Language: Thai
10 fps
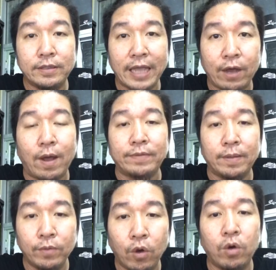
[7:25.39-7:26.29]
แจ้ง ความ
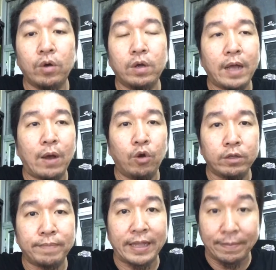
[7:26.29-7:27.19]
จำนง เอาร
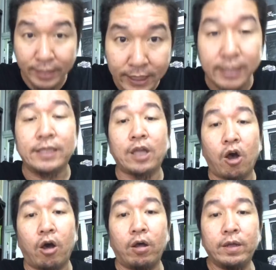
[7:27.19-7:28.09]
ถไป ทำ ที่อื่น
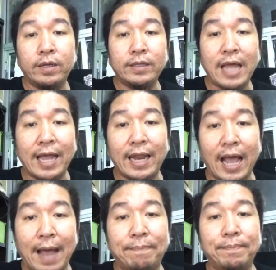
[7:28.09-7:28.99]
ต่อได้แล้ว
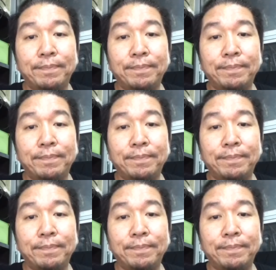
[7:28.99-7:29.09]
ครับ